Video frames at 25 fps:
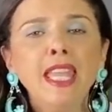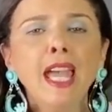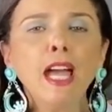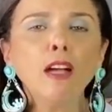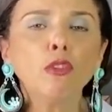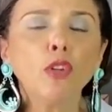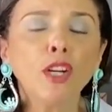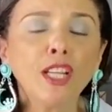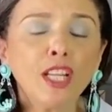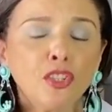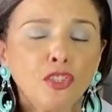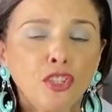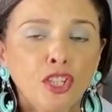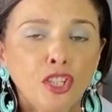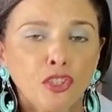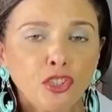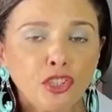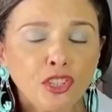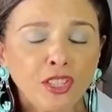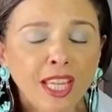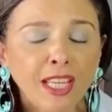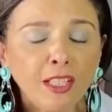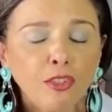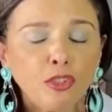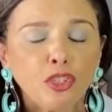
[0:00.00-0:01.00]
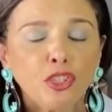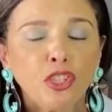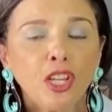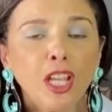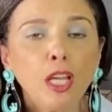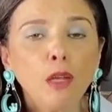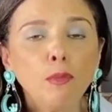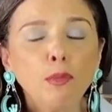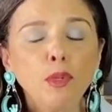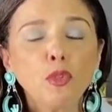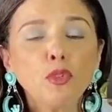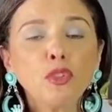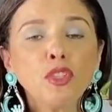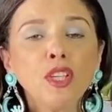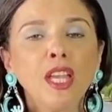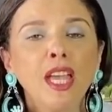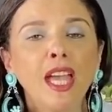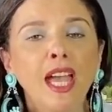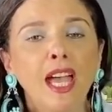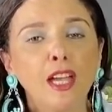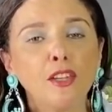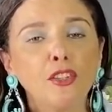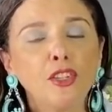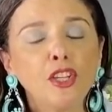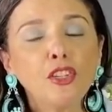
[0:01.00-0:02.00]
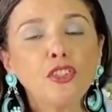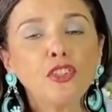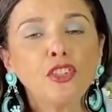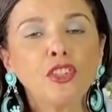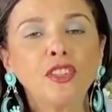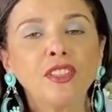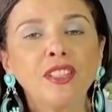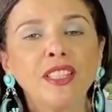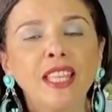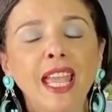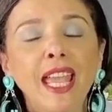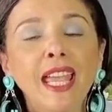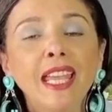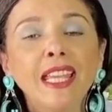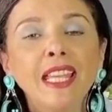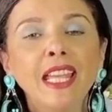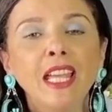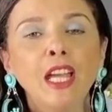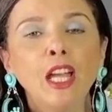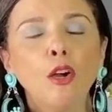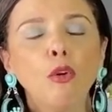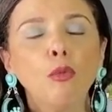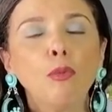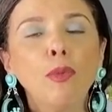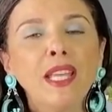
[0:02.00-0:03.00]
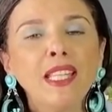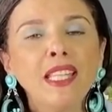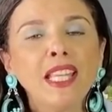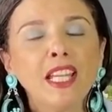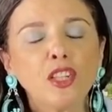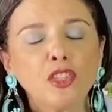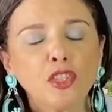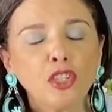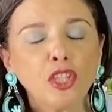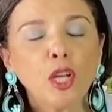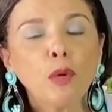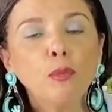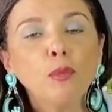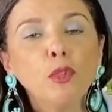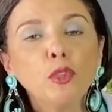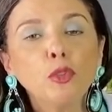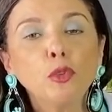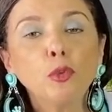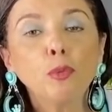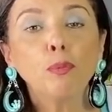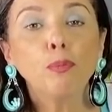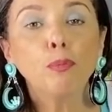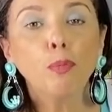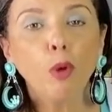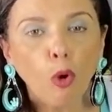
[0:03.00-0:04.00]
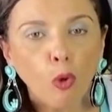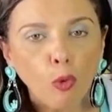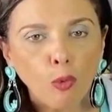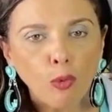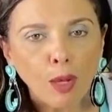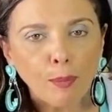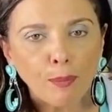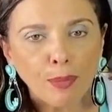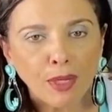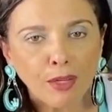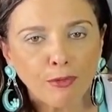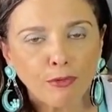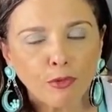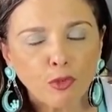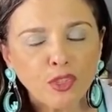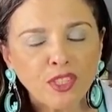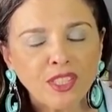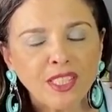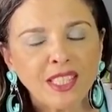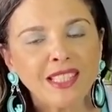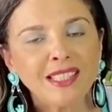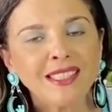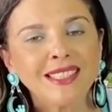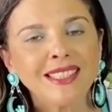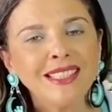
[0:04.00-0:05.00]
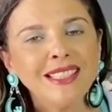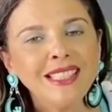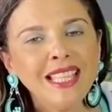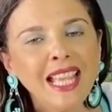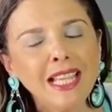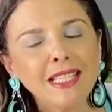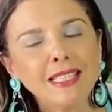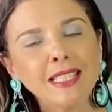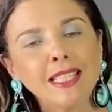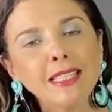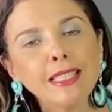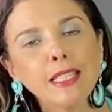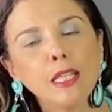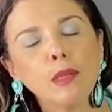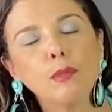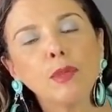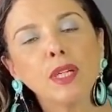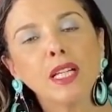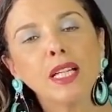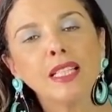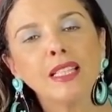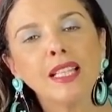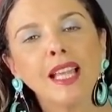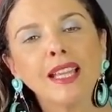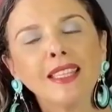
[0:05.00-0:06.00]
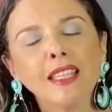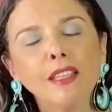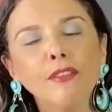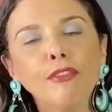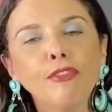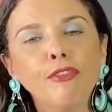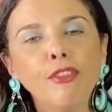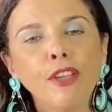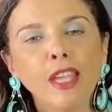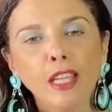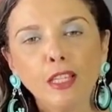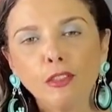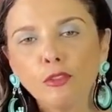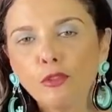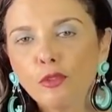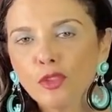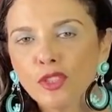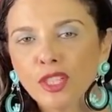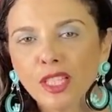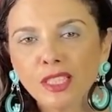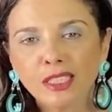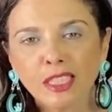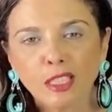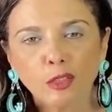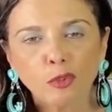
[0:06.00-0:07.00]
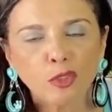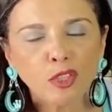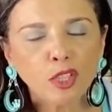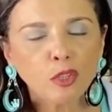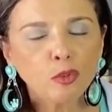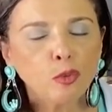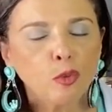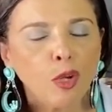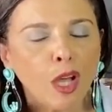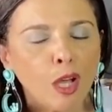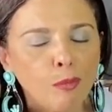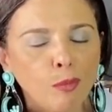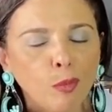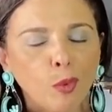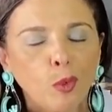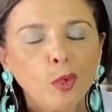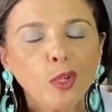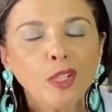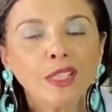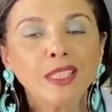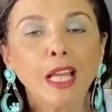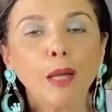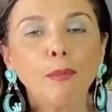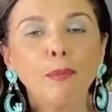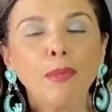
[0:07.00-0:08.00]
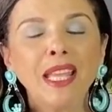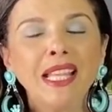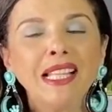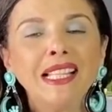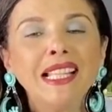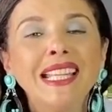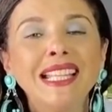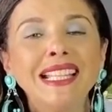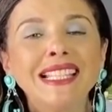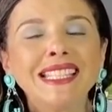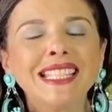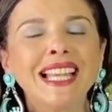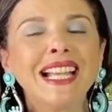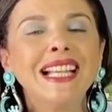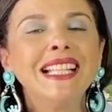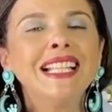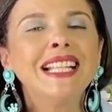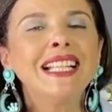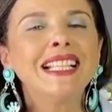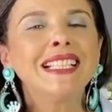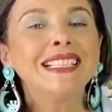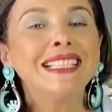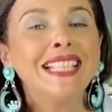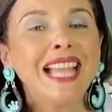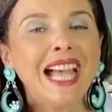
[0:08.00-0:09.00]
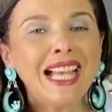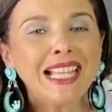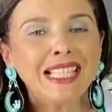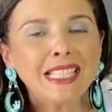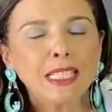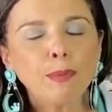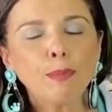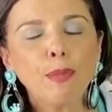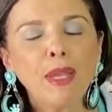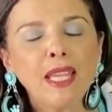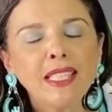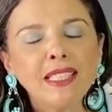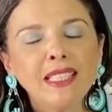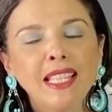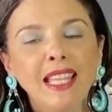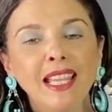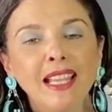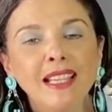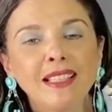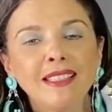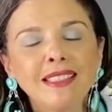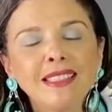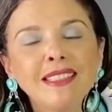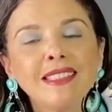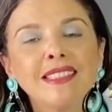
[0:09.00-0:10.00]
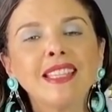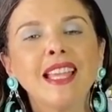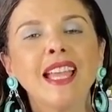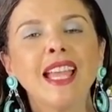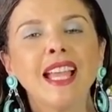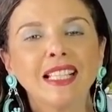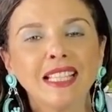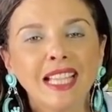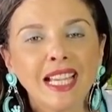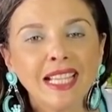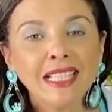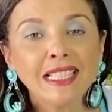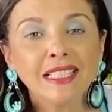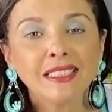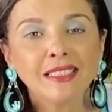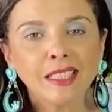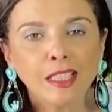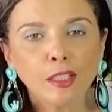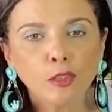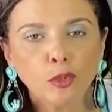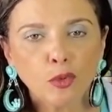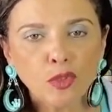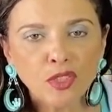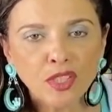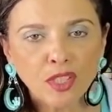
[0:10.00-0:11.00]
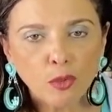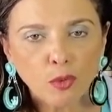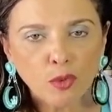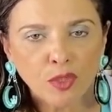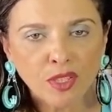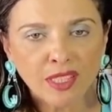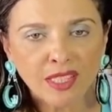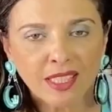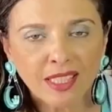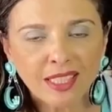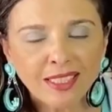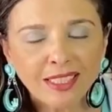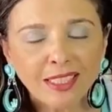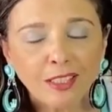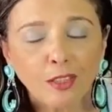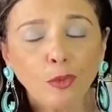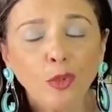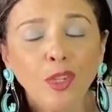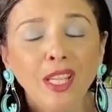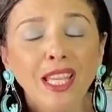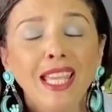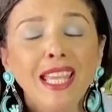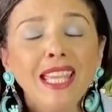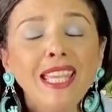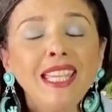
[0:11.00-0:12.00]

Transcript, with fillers: E agora a gente tem Gêmeos, a gente tem uma energia muito boa para vocês nessa semana que Vênus, a deusa do amor, da beleza das benesses, ela entra no seu signo.